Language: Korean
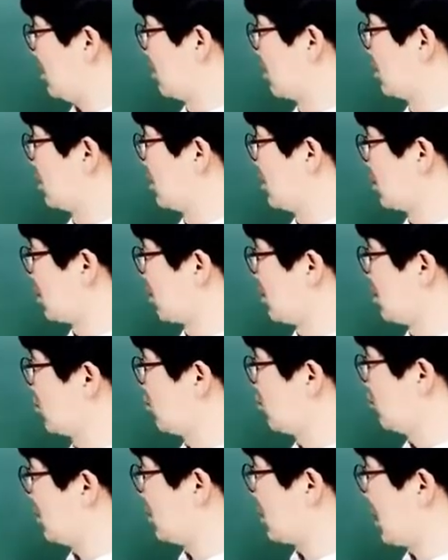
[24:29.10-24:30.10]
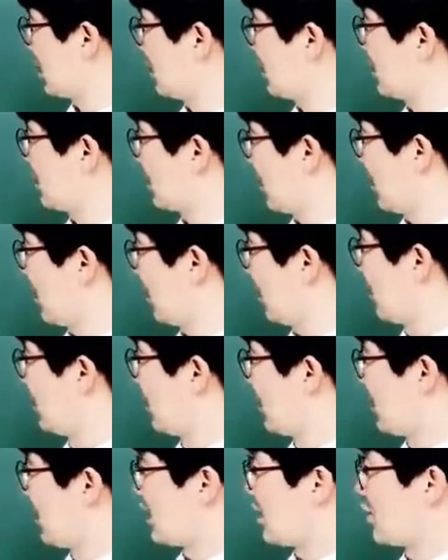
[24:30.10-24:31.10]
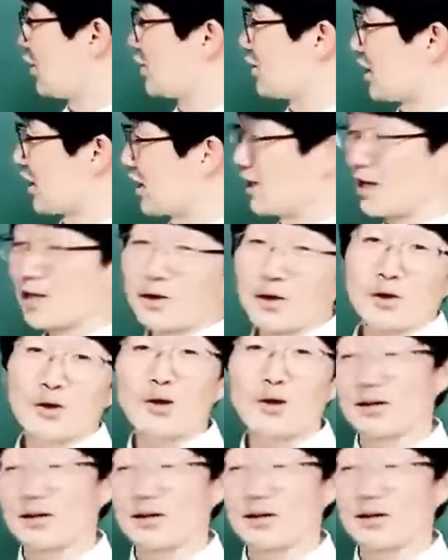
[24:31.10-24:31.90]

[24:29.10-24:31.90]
오늘은 정말 술이 땡기네 이런 얘기를 했던 것